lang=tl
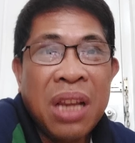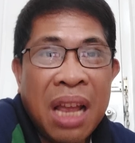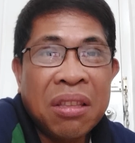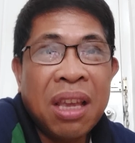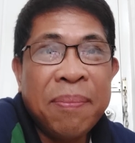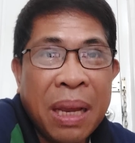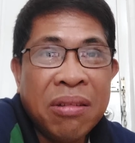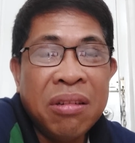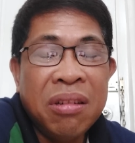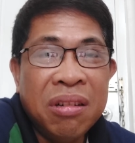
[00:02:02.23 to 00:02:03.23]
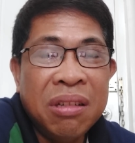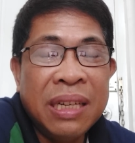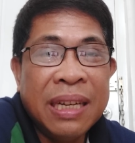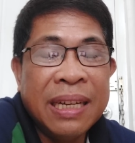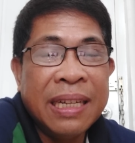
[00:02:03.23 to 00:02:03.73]
dating
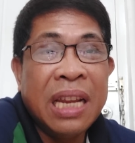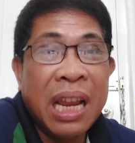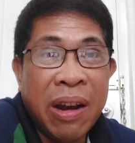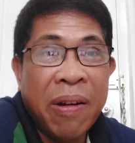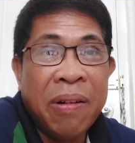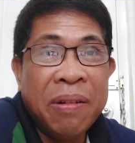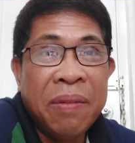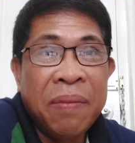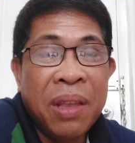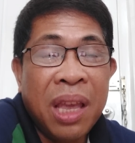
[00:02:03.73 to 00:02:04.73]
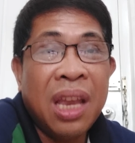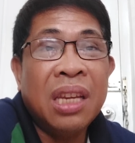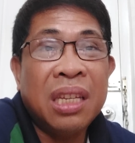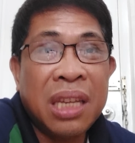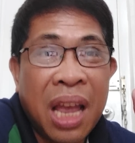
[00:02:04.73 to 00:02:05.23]
Pangulong uh, Digong
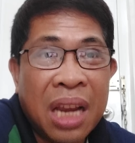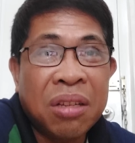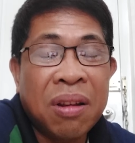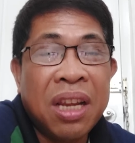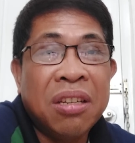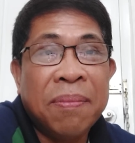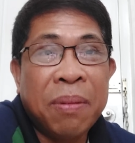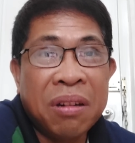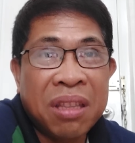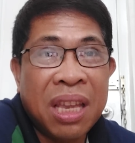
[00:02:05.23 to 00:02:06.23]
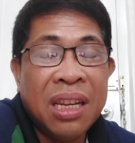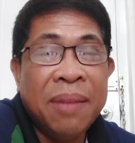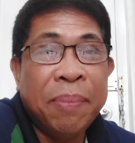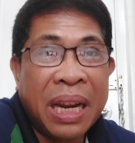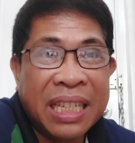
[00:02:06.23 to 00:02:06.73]
is actually
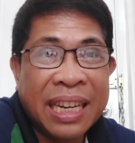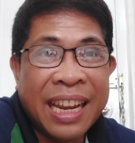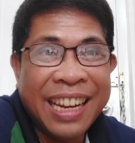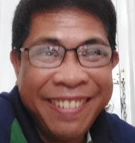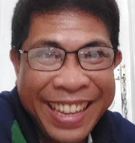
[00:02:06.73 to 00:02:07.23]
supporting the president.